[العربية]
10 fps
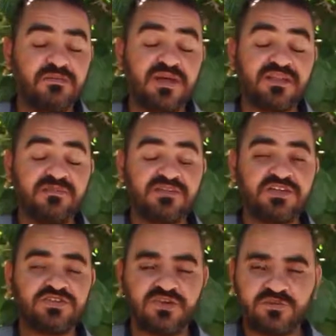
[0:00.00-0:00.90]
بعد
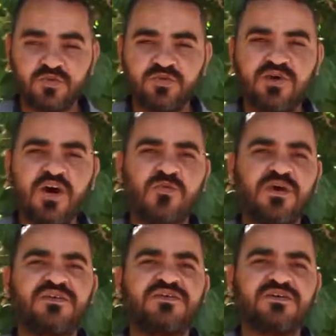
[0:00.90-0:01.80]
15 يوم يكون
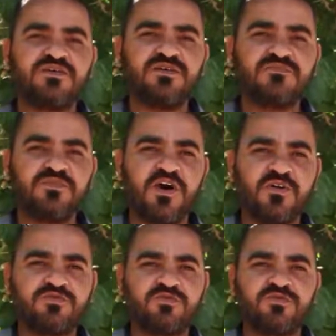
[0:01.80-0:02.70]
مقاوم اكثر
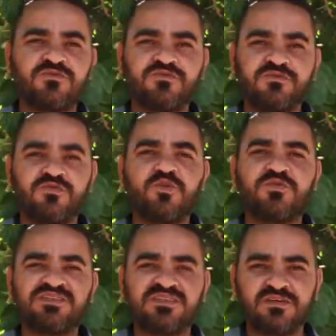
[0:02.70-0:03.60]
مقاومته كل ما است...